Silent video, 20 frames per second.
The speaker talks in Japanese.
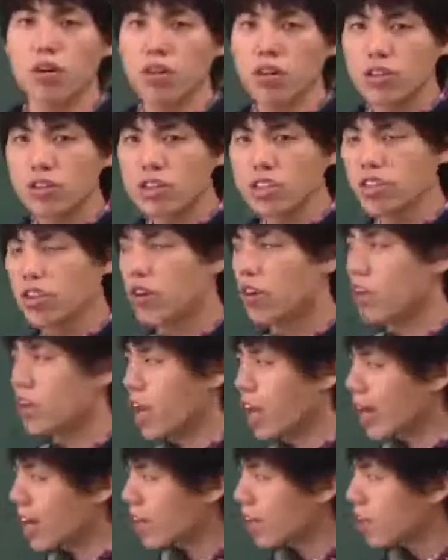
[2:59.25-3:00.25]
僕の授業
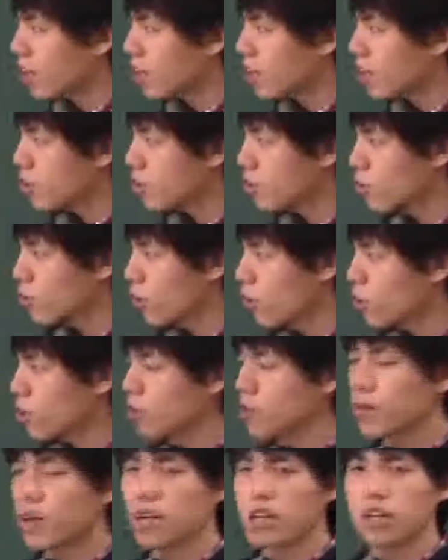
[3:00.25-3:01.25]
ね
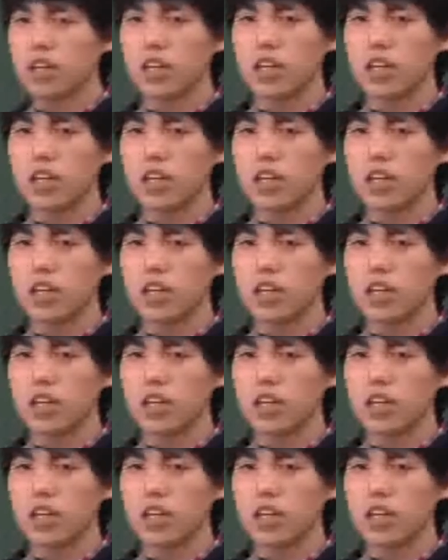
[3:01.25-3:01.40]
黒板